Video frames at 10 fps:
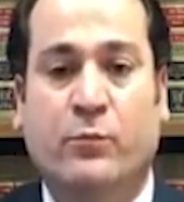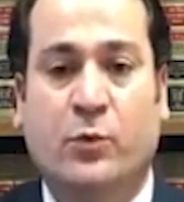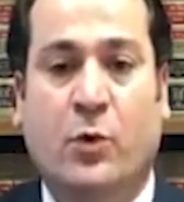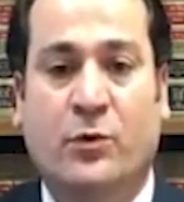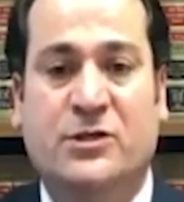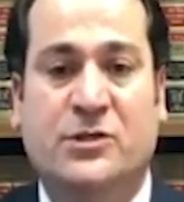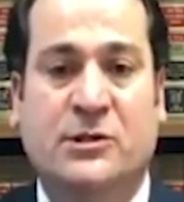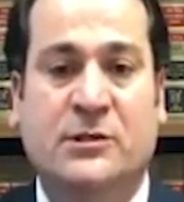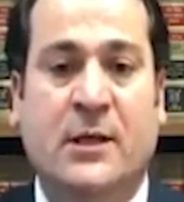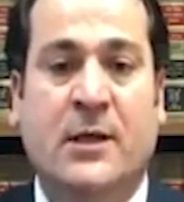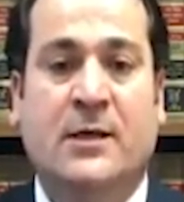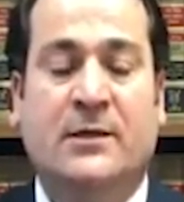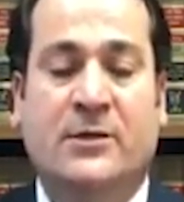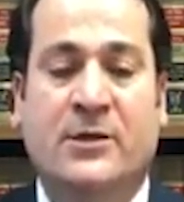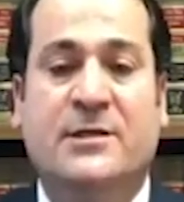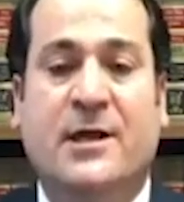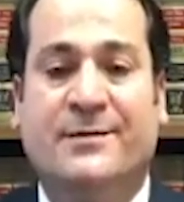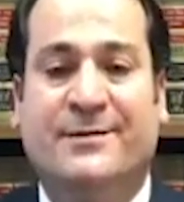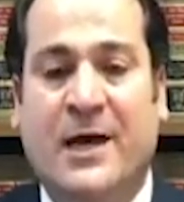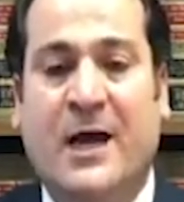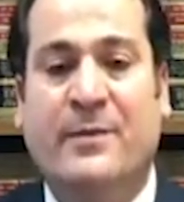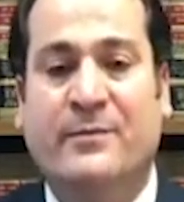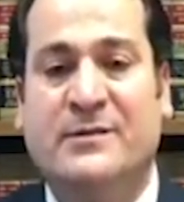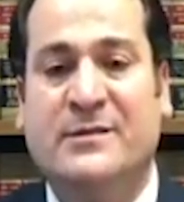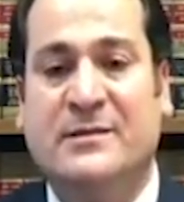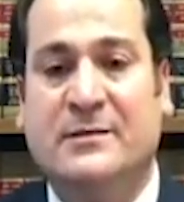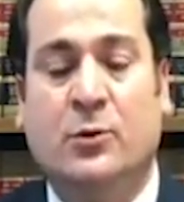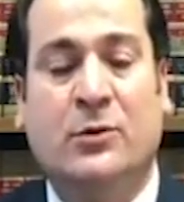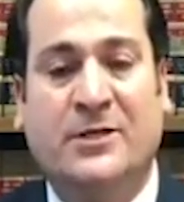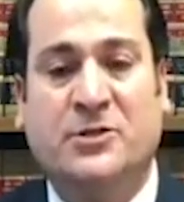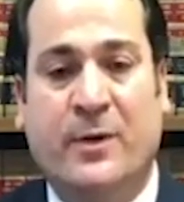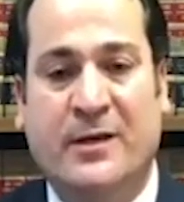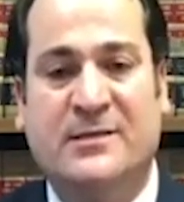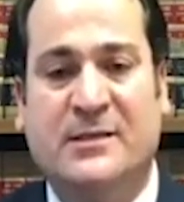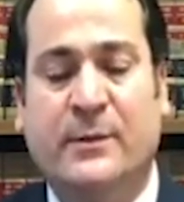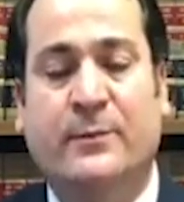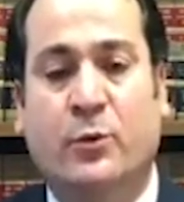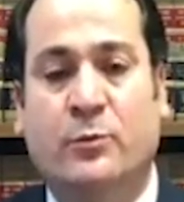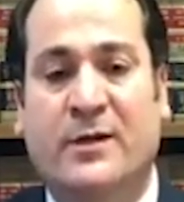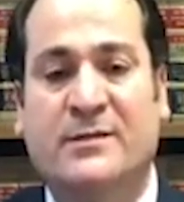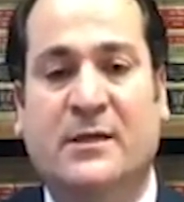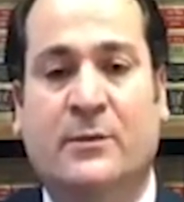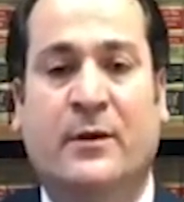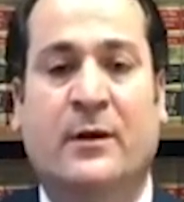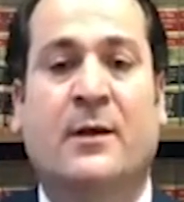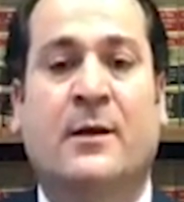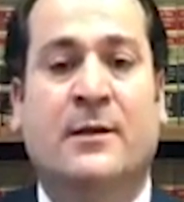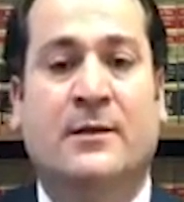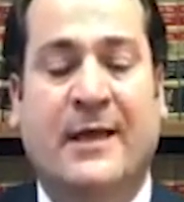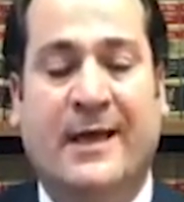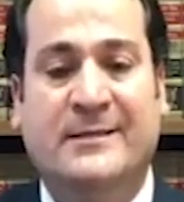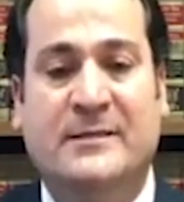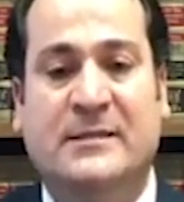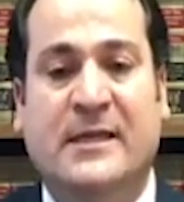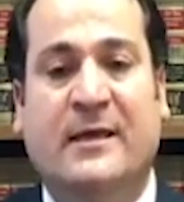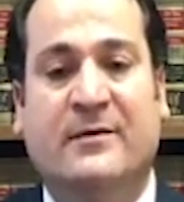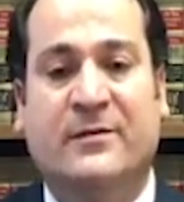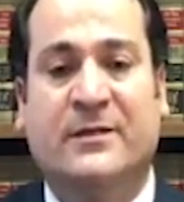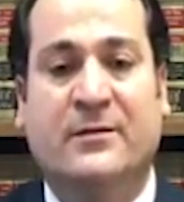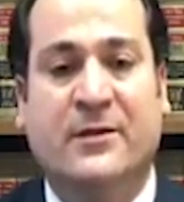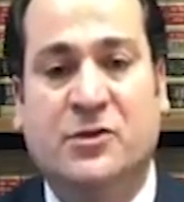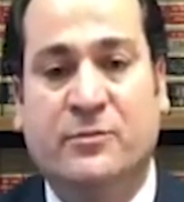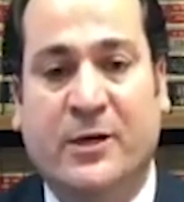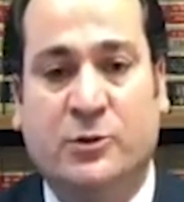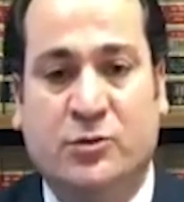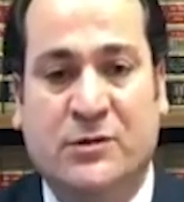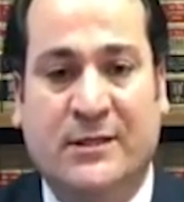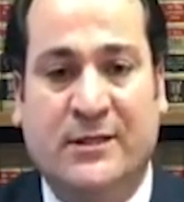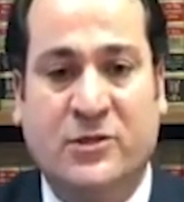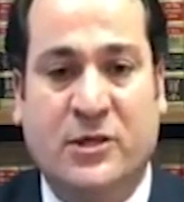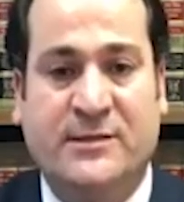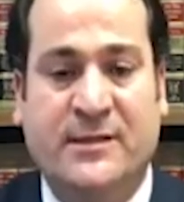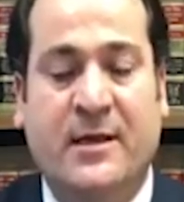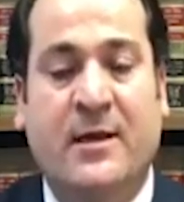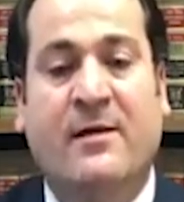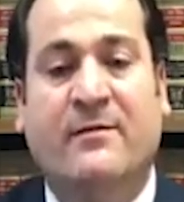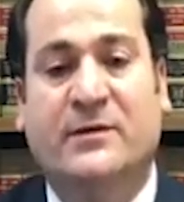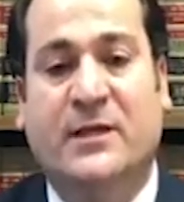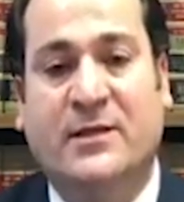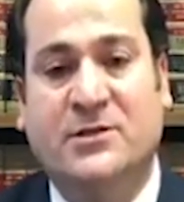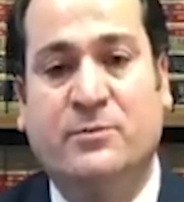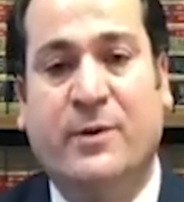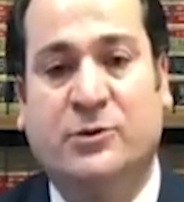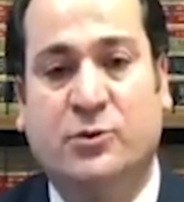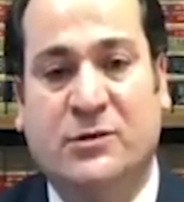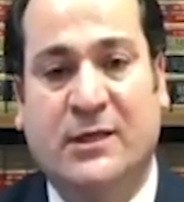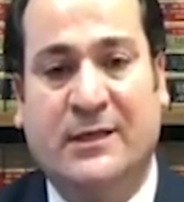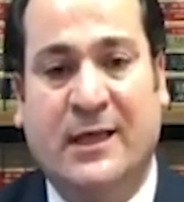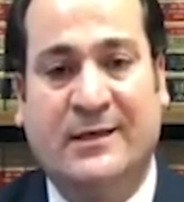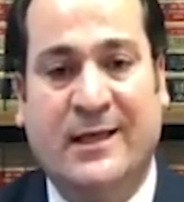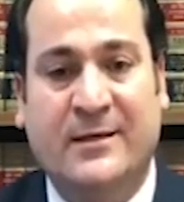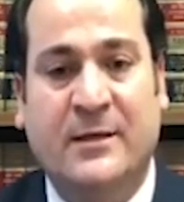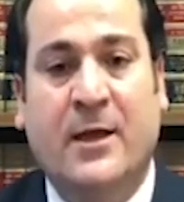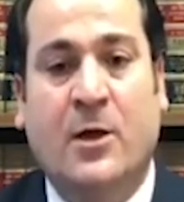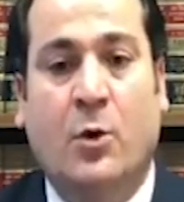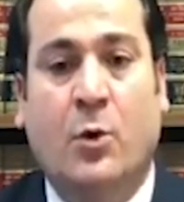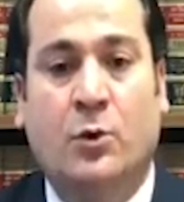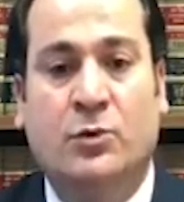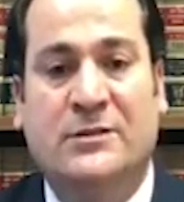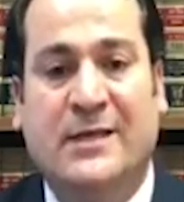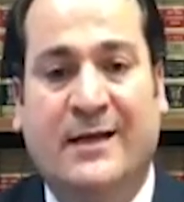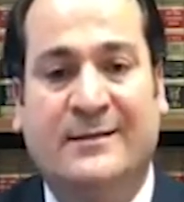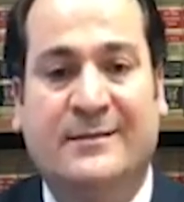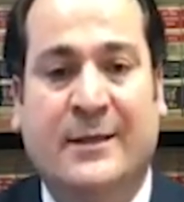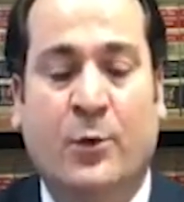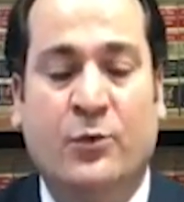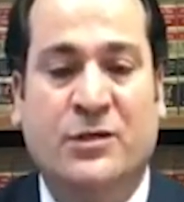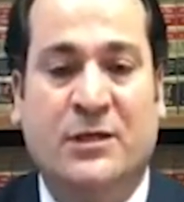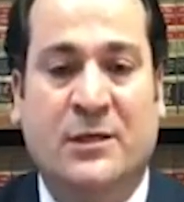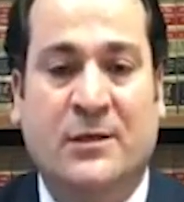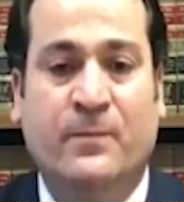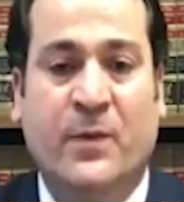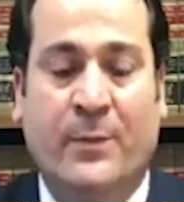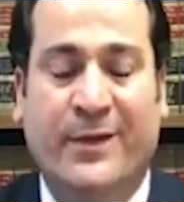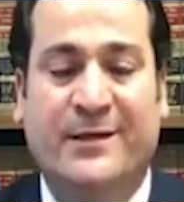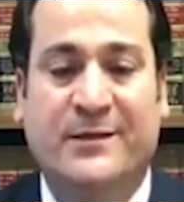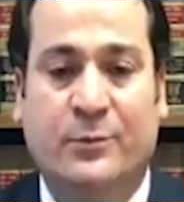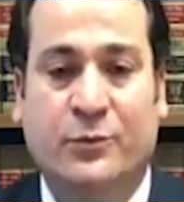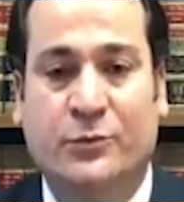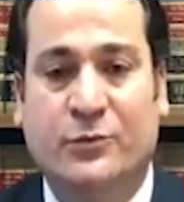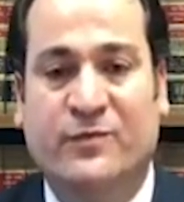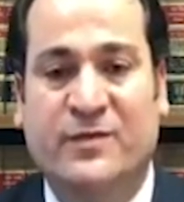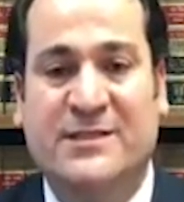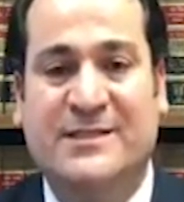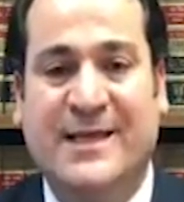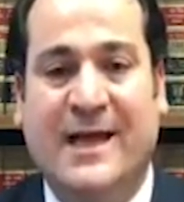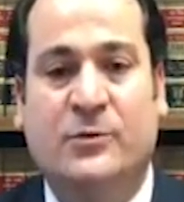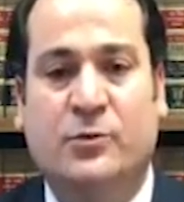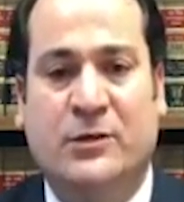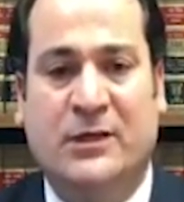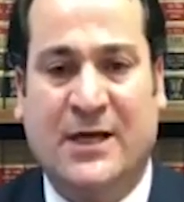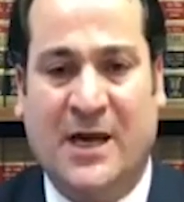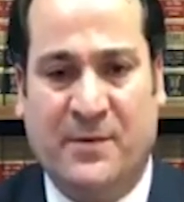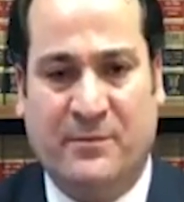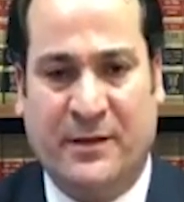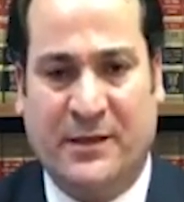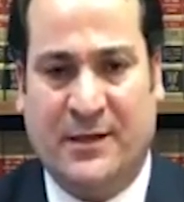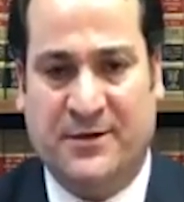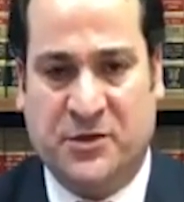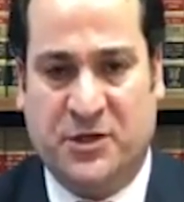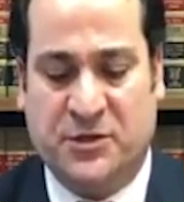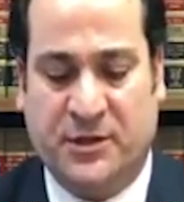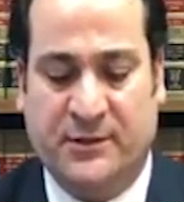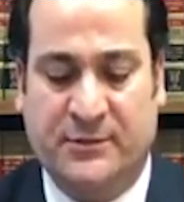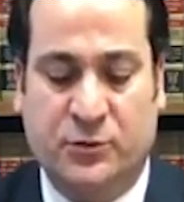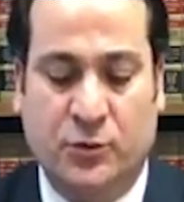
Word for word: bu o kişinin green kartı kaybetmesine yol açmaz, sebep olmaz ama kendisi eğer vatandaşlık başvurusuna gidecekse vatandaşlık başvurusuna giderken o seyahatinden önceki Amerika'da bulunduğu fiziksel günleri kaybetmekle karşı karşıya kalır.